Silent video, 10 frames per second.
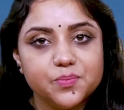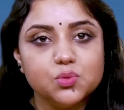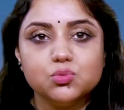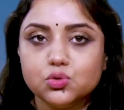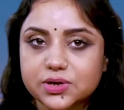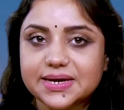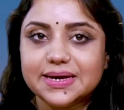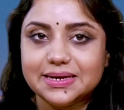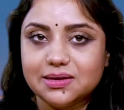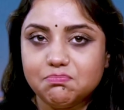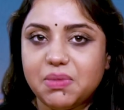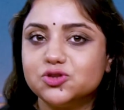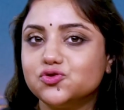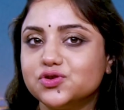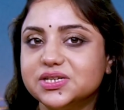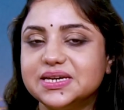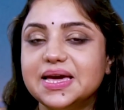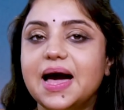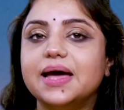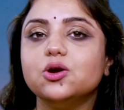মোম গলে গেলে পাত্রটিকে
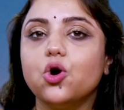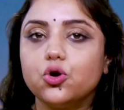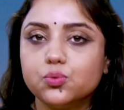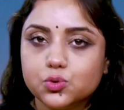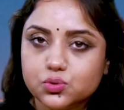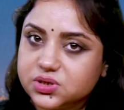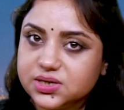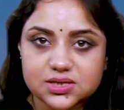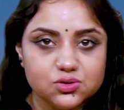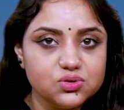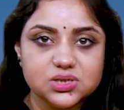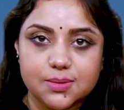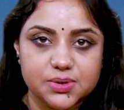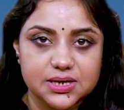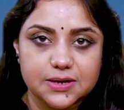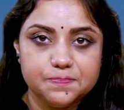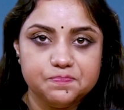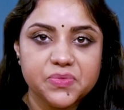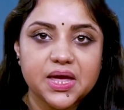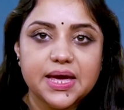আর গরম করতে কিন্তু যাবেন না
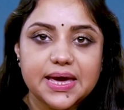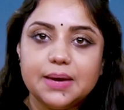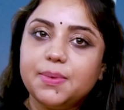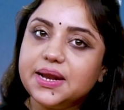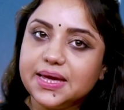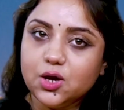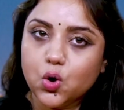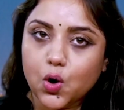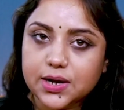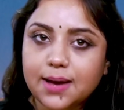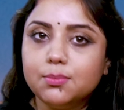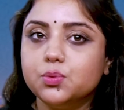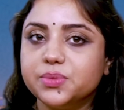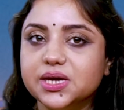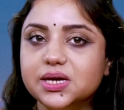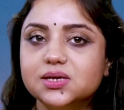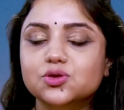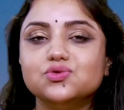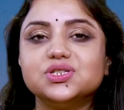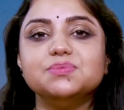এবার এই গলা মোমে
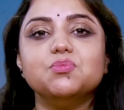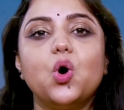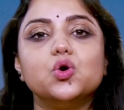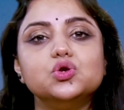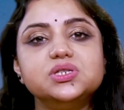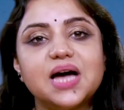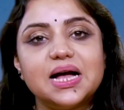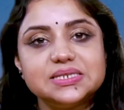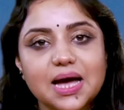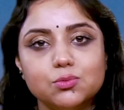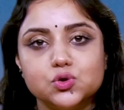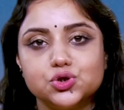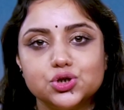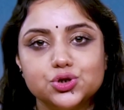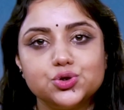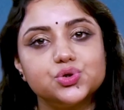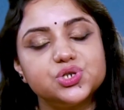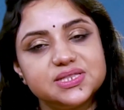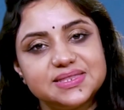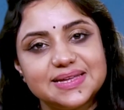দুটি বড় চা চামচ
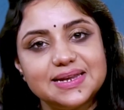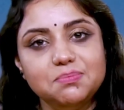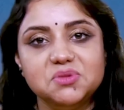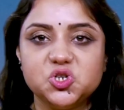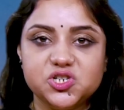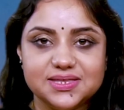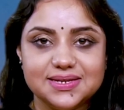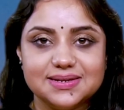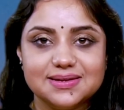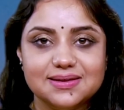সর্ষের তেল মিশিয়ে দিন